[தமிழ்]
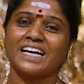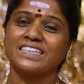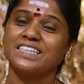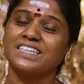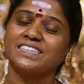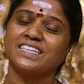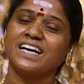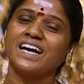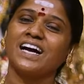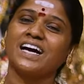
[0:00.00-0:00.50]

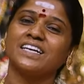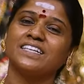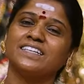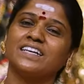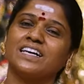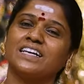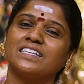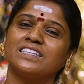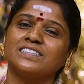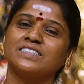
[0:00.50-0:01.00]
அதை தான்
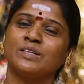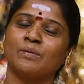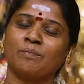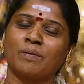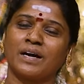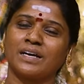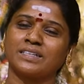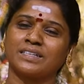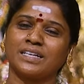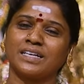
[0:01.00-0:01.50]
ஆண்டாள் இந்த
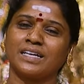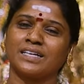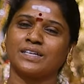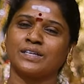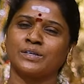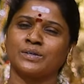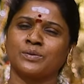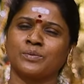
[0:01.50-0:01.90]
பாட்டில்